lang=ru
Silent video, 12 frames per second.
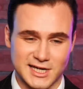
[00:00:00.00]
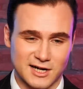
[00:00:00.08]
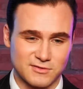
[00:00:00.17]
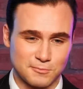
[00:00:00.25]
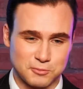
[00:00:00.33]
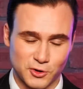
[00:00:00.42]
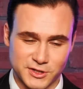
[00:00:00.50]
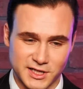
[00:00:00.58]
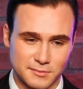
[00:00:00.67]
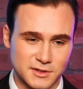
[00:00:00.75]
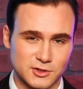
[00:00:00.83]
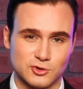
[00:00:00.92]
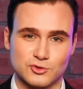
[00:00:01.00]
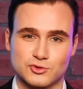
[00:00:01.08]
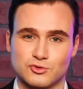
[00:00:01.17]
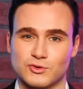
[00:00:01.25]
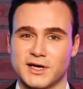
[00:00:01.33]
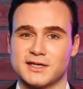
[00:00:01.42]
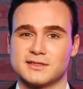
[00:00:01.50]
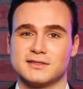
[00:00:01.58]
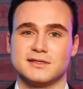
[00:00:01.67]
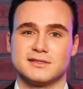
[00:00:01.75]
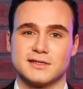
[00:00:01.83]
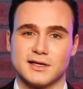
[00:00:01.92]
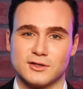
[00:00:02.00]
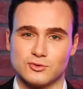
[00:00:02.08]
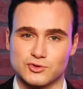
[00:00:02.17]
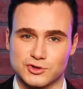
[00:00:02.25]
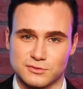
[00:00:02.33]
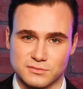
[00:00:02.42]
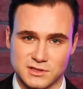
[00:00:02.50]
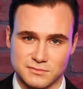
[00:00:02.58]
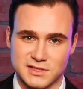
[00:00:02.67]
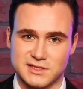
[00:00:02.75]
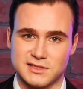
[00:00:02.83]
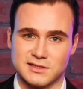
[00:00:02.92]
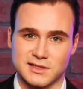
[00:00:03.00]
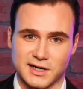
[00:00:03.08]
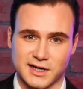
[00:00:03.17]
Как вы поняли, Минюсту на этой неделе деле нужен был медийный